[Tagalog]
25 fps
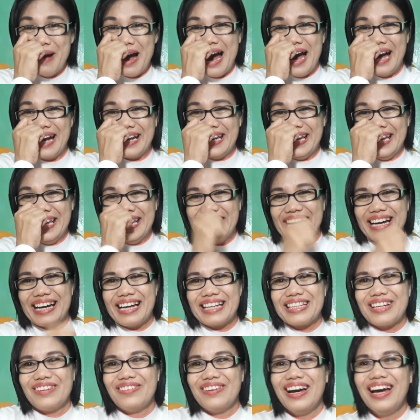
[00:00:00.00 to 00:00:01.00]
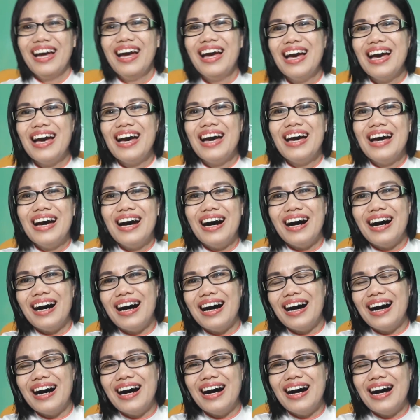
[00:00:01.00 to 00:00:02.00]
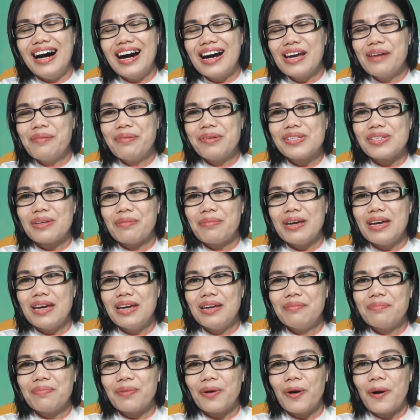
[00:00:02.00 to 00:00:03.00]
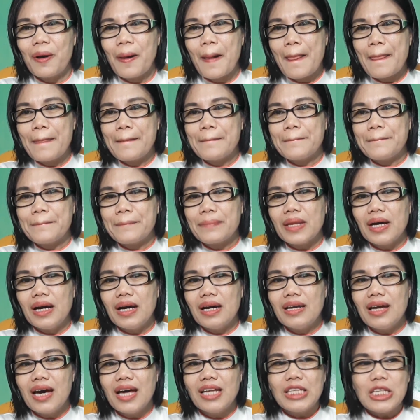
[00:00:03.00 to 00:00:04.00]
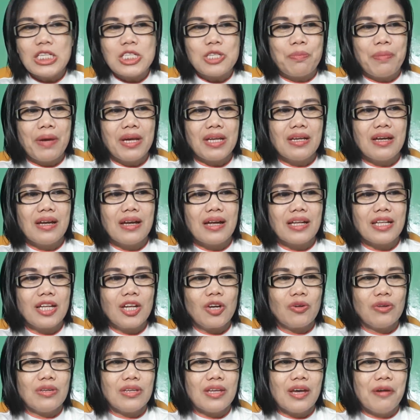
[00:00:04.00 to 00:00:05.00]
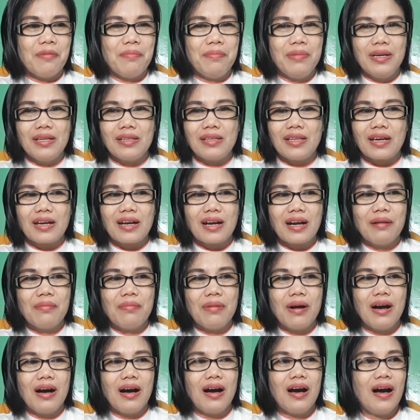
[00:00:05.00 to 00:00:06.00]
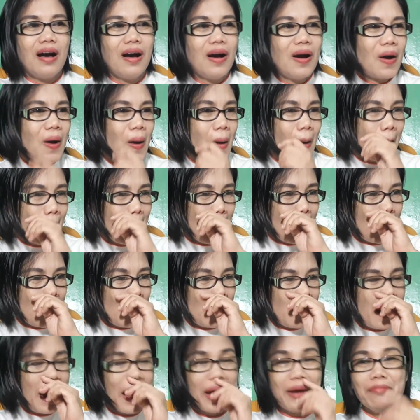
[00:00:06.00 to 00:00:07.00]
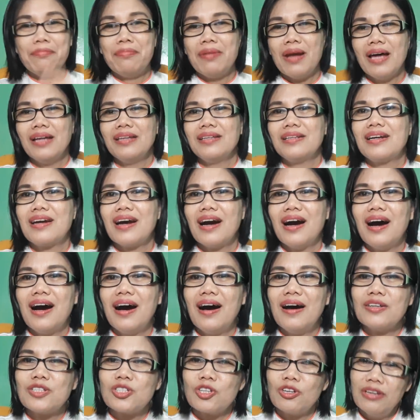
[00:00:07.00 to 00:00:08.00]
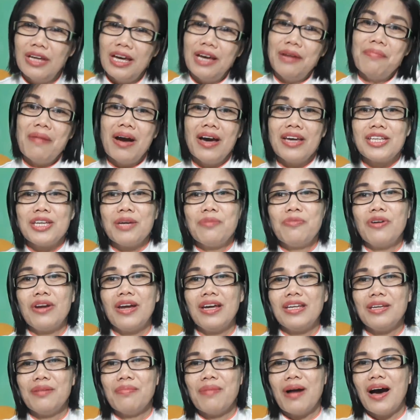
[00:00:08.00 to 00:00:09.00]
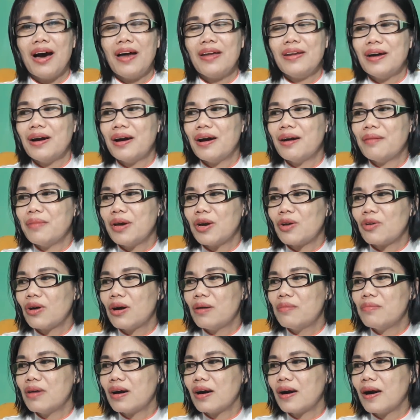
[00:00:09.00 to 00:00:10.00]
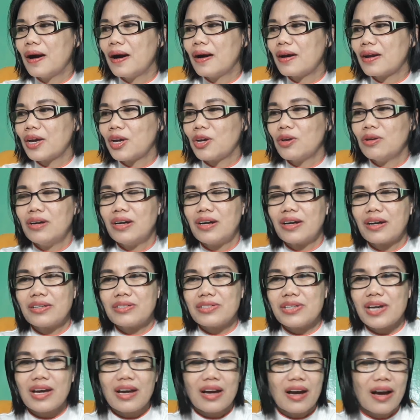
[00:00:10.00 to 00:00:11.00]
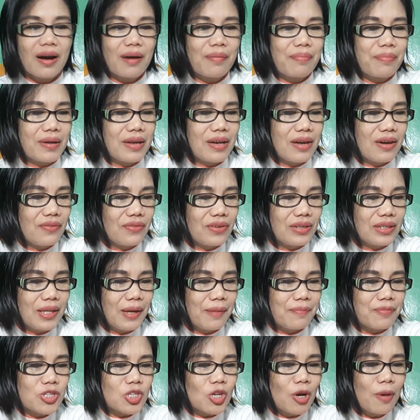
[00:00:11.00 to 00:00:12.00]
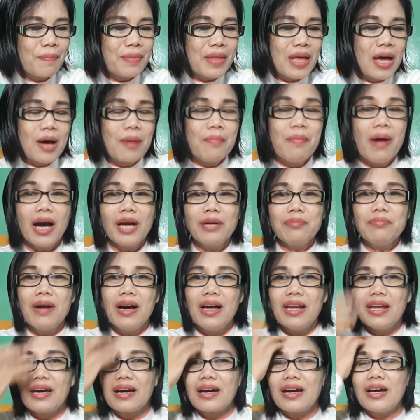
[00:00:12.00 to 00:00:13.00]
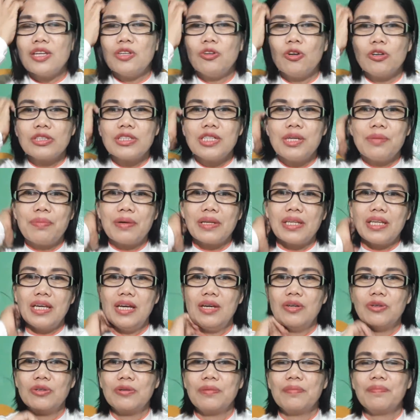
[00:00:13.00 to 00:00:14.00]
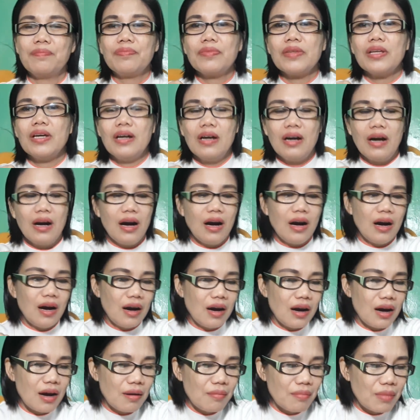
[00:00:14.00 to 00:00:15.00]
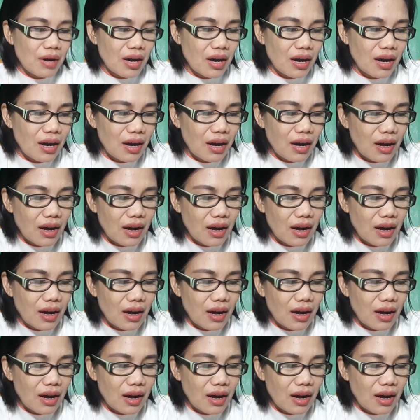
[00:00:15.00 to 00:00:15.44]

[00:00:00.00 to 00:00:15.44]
bahagi ng katawan. Uh, ang ibig sabihin po, uh, na-anticipate na natin kung diabetic ka ba, uh, high blood ka. So, na-imagine mo na, di ba, na meron kang mga regular check-up and everything. So, bakit mahalaga, Doc pati yung uh, mga